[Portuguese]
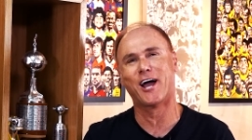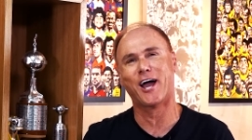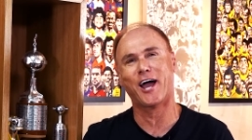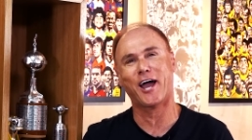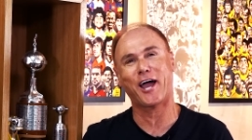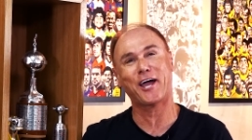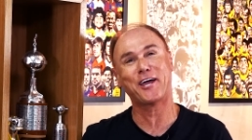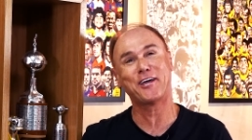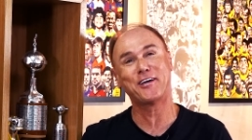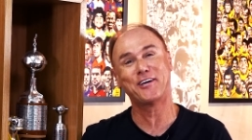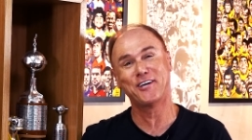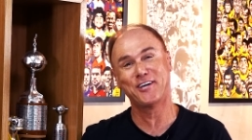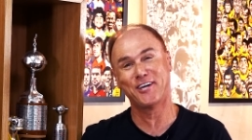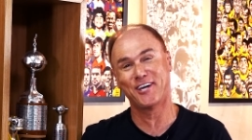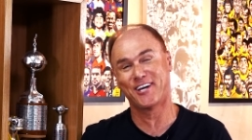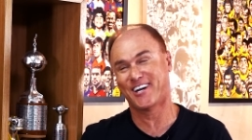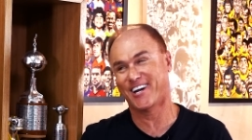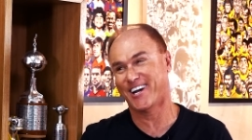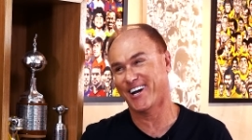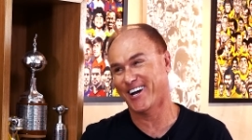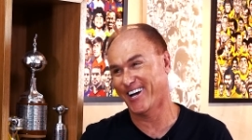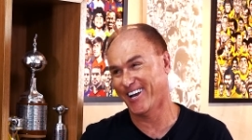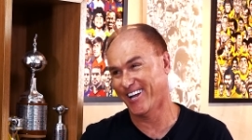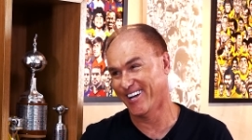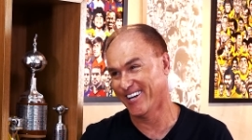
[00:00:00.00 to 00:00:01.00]
Aí,
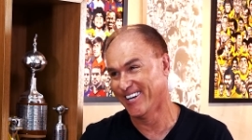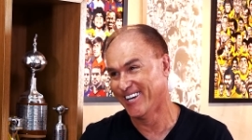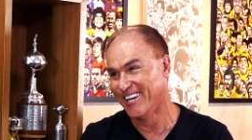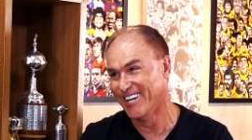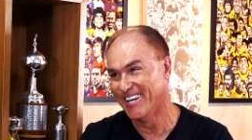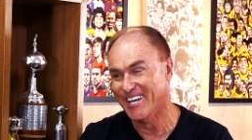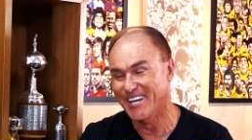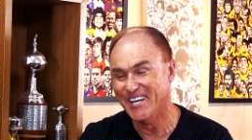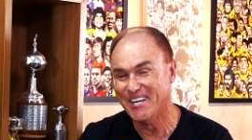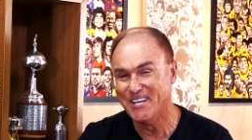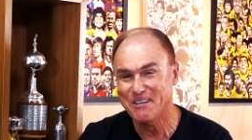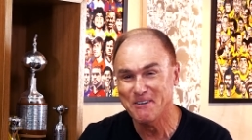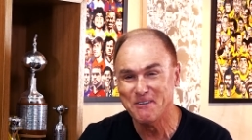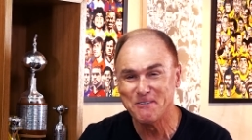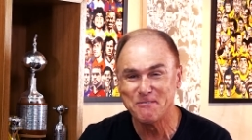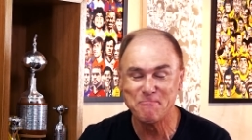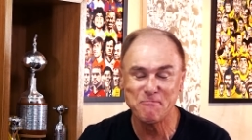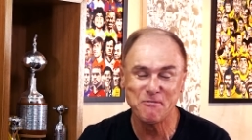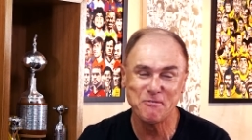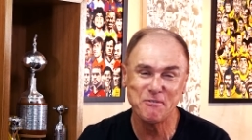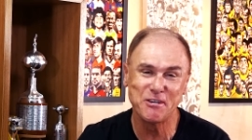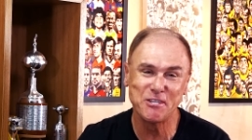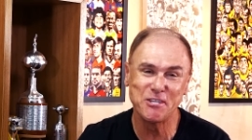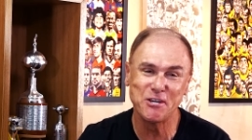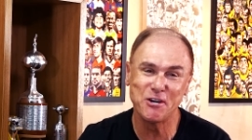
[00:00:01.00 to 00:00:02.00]
cara.
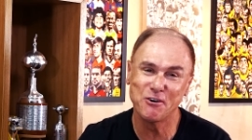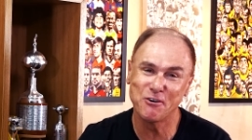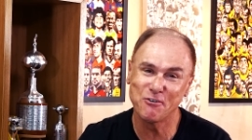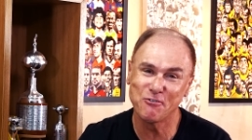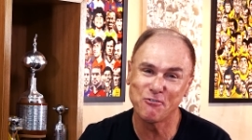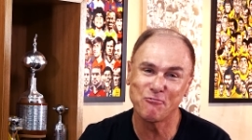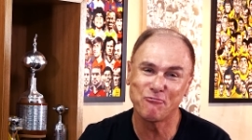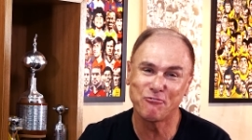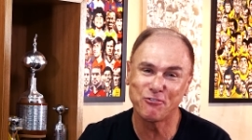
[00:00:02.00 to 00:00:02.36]
Me deu um